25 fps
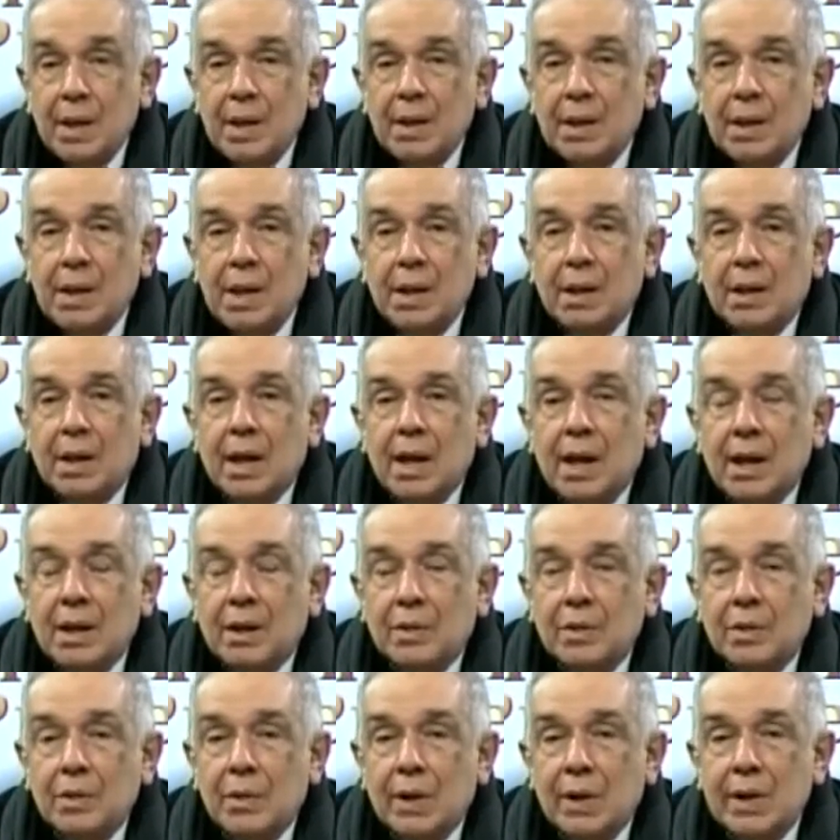y en cada
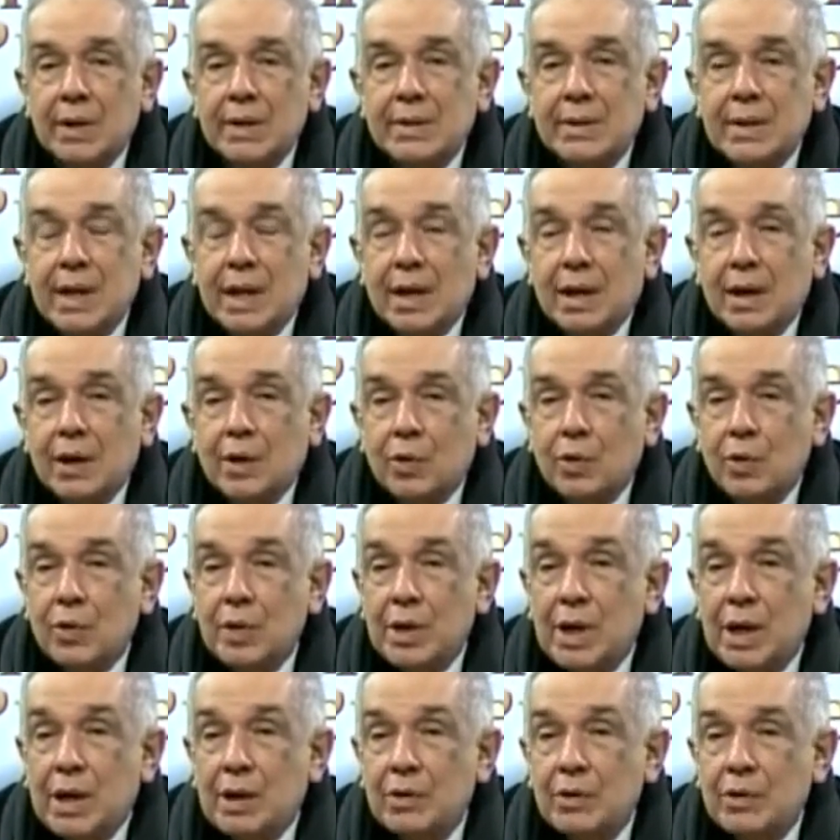conquista
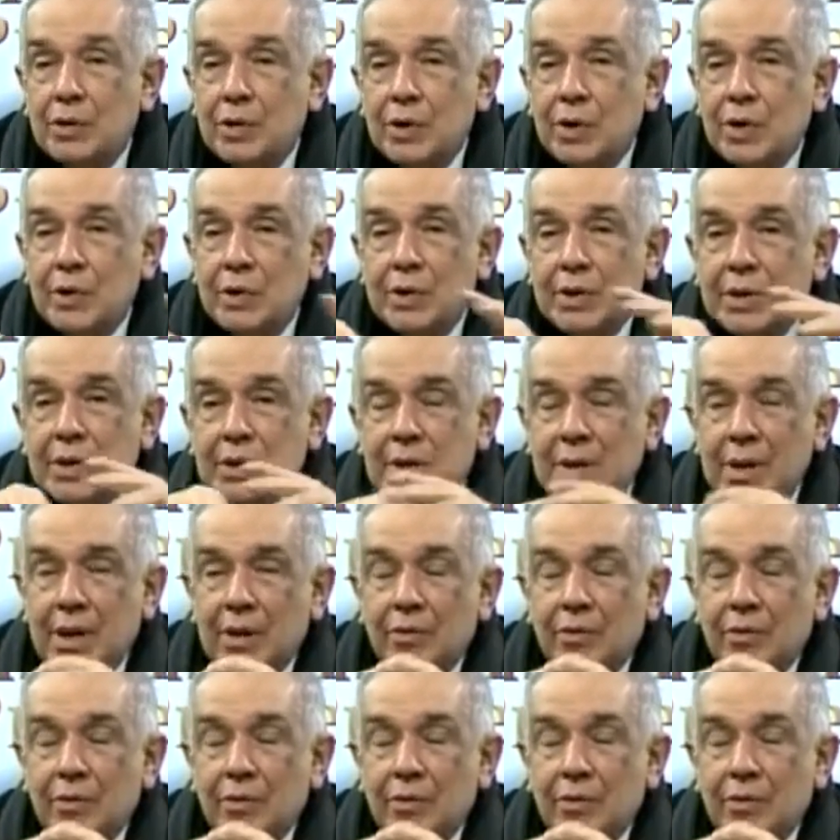recogía los dioses.